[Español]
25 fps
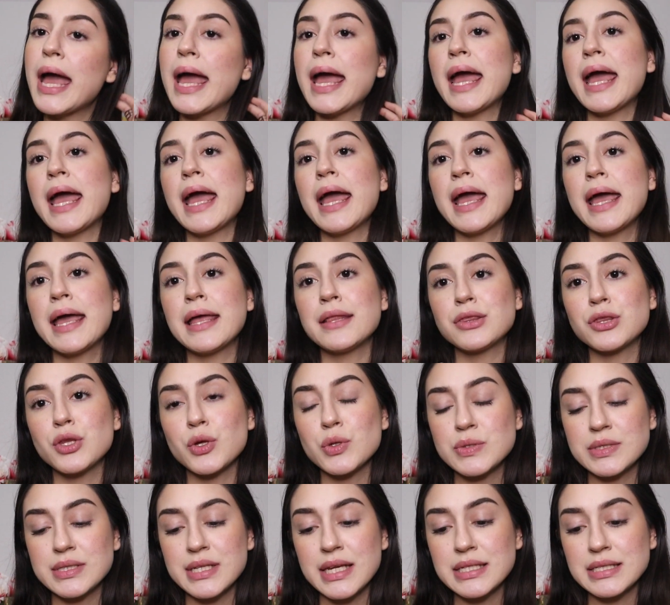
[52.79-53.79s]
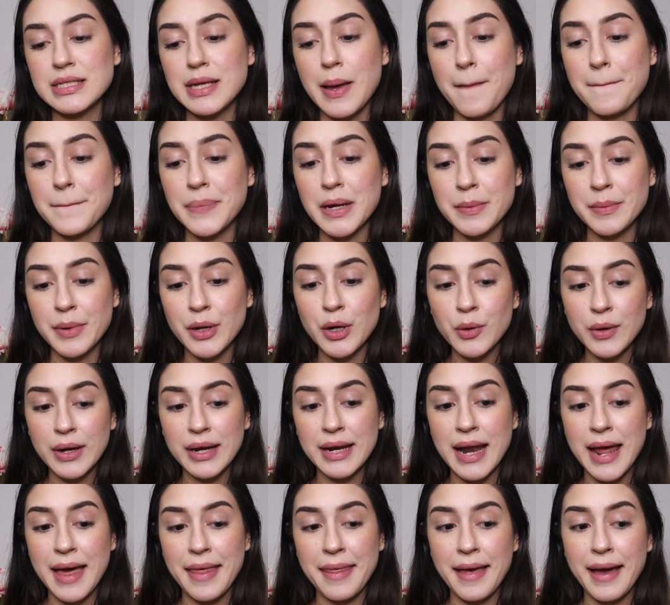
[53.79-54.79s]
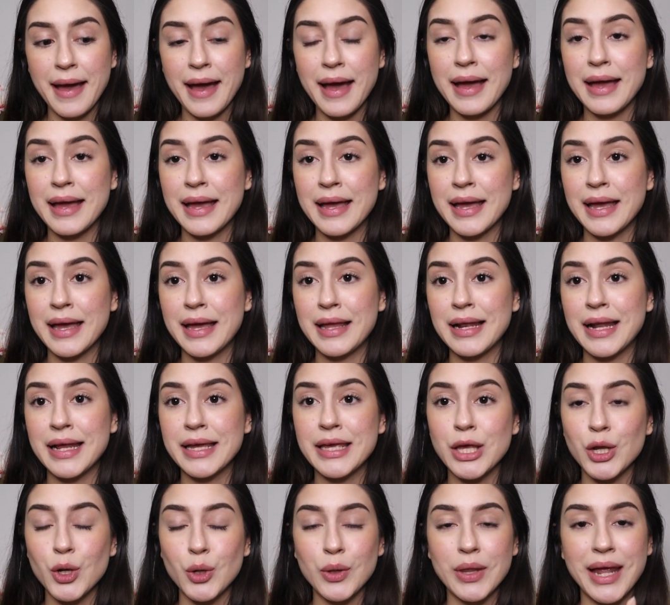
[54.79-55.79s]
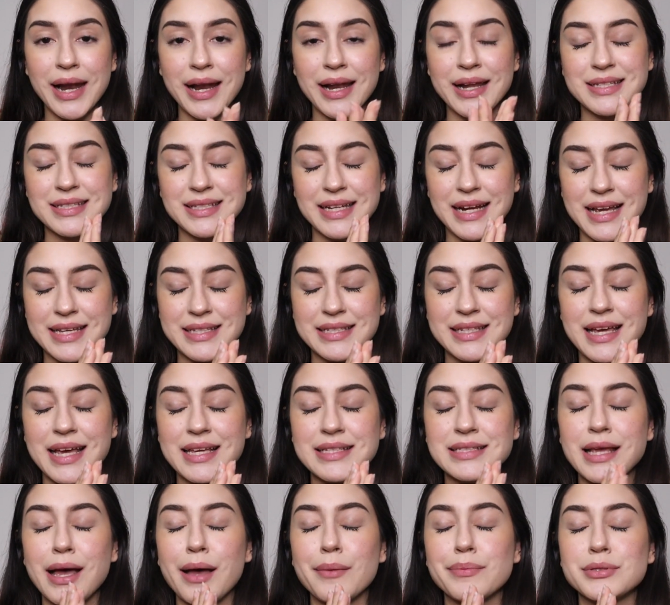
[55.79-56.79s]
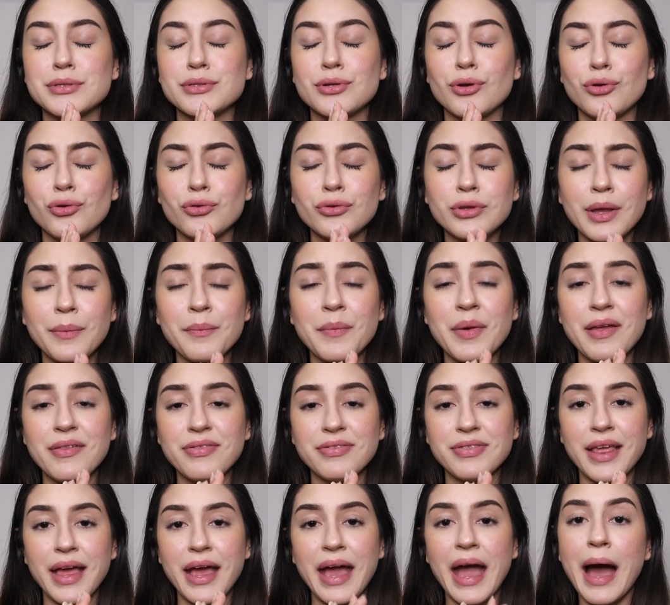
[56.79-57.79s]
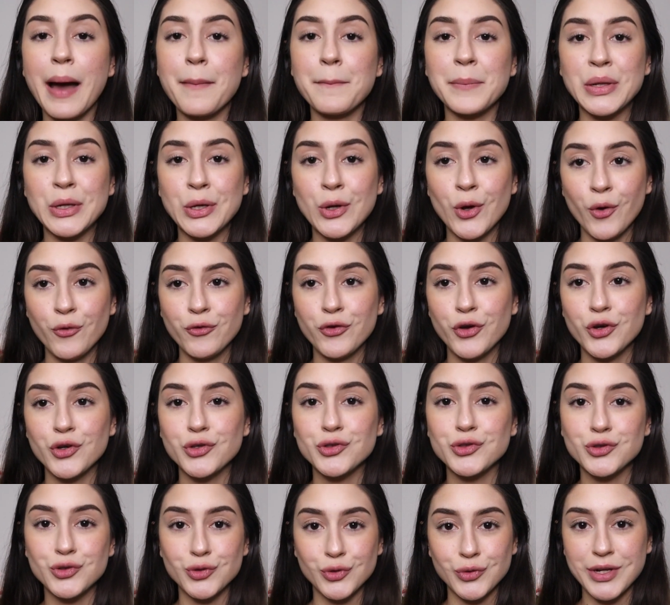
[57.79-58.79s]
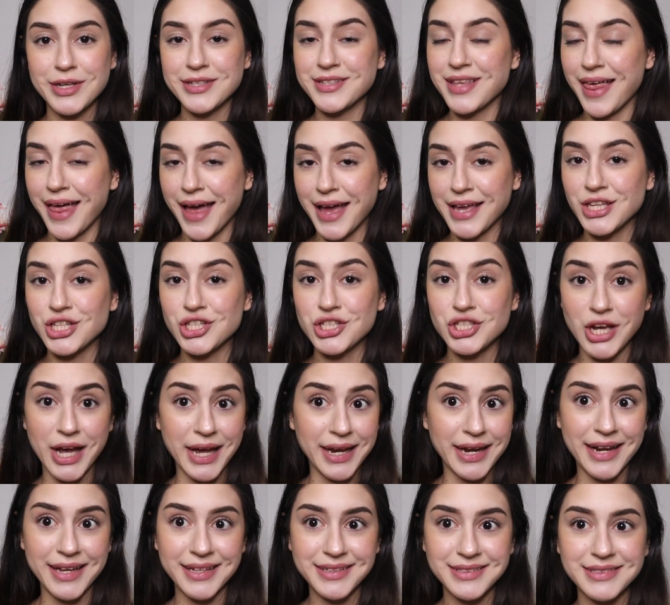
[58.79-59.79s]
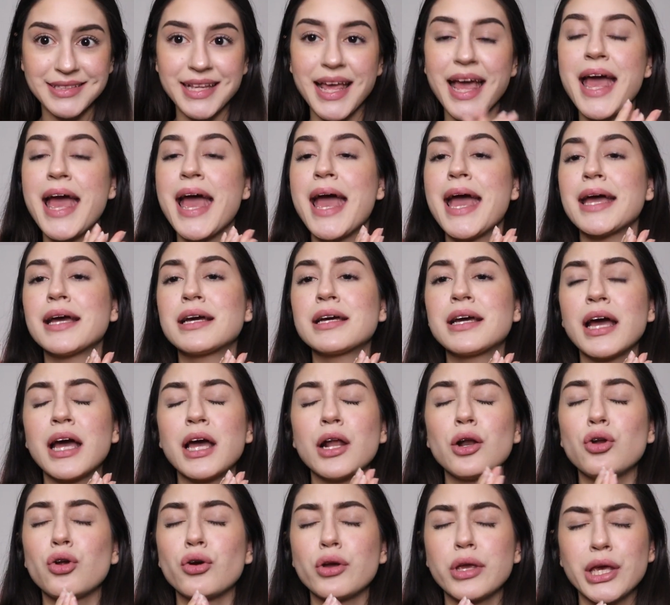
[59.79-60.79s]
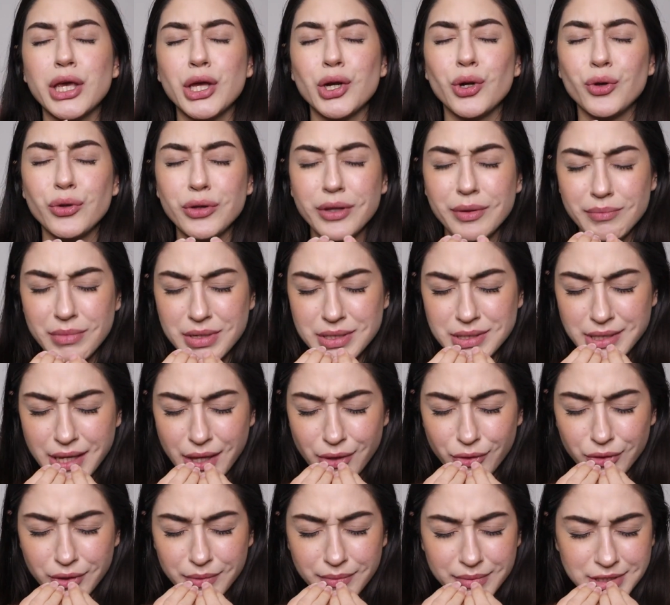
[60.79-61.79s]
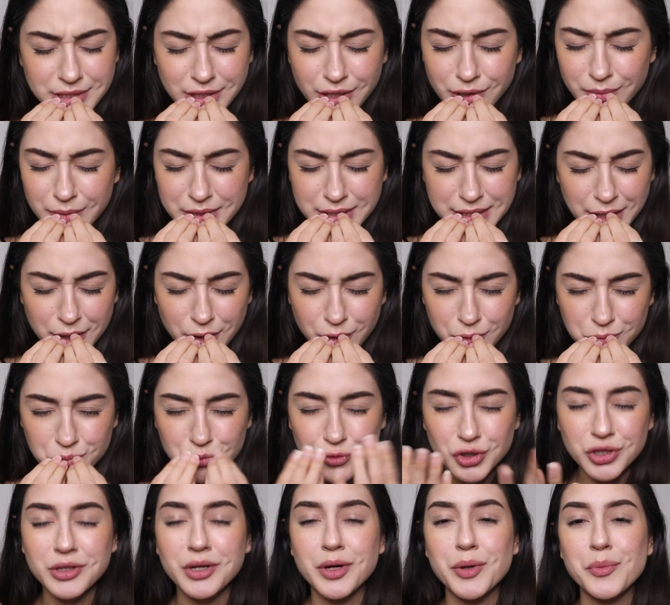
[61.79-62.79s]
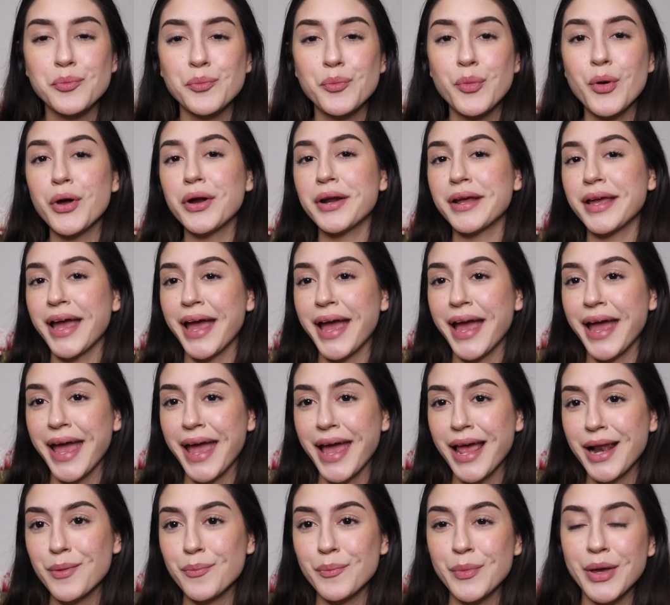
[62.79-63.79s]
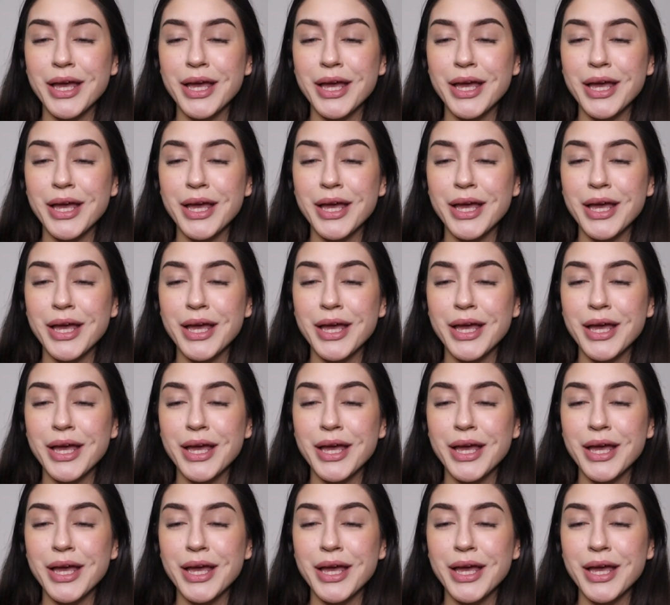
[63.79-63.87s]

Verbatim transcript: Eh, entonces, primero que nada, eh, le quiero dar las gracias absolutamente a mi novio Surisadai Chaires, que lo quiero demasiado, demasiado, demasiado porque él